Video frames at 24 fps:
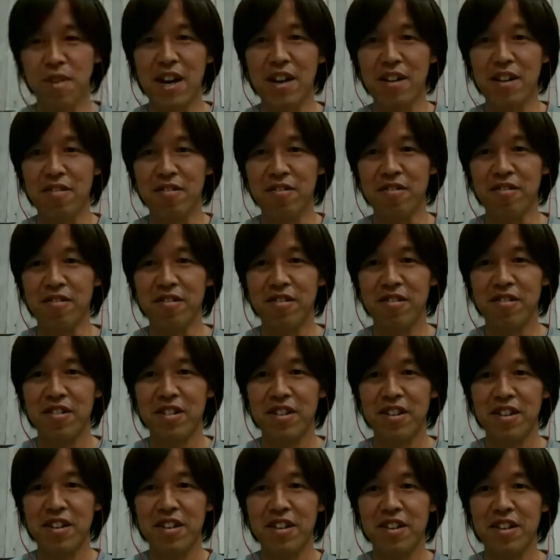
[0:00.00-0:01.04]
える
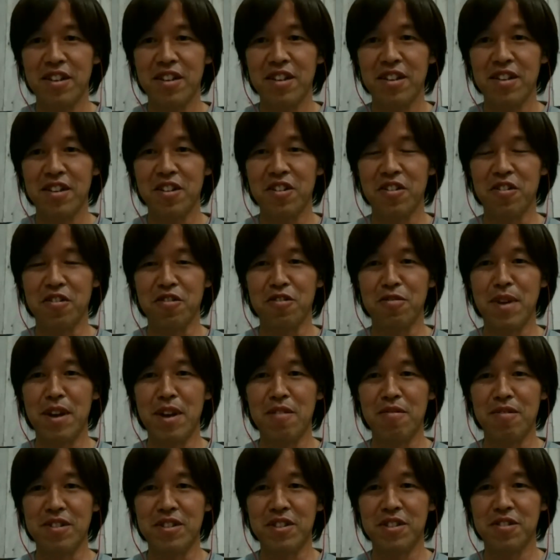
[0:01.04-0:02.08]
局面
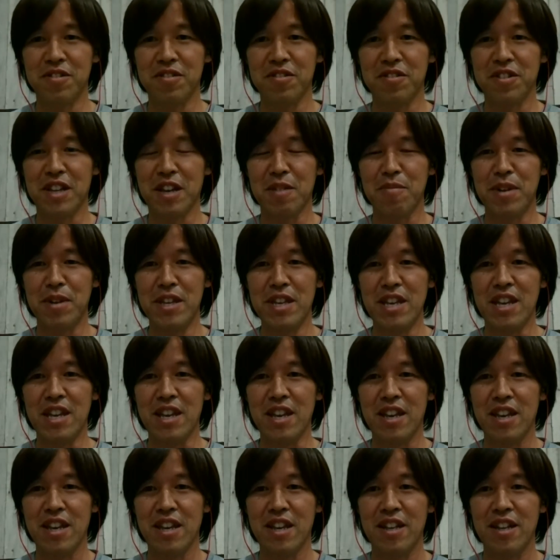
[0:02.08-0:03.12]
を作るために
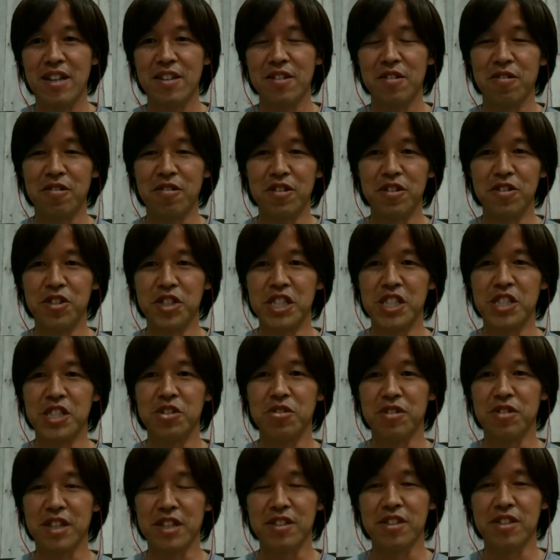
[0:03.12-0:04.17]
そういう指示
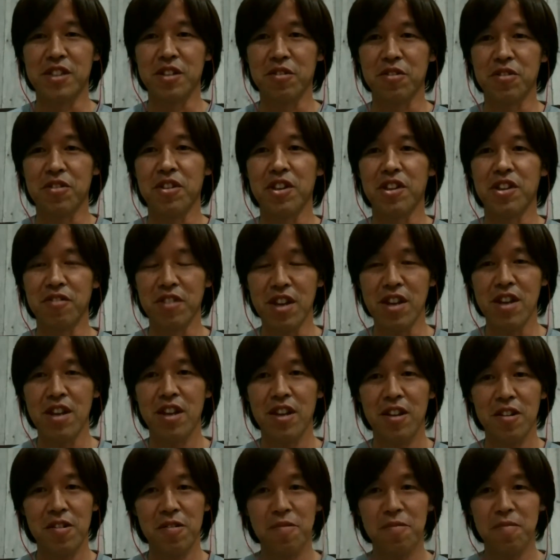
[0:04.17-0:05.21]
を出すってことだよね。
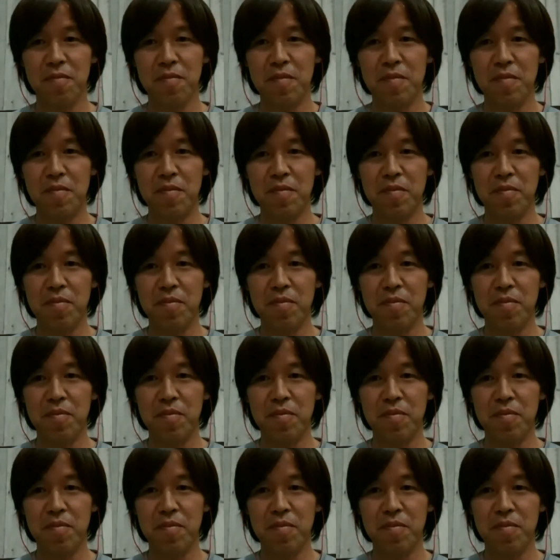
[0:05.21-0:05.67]
はいは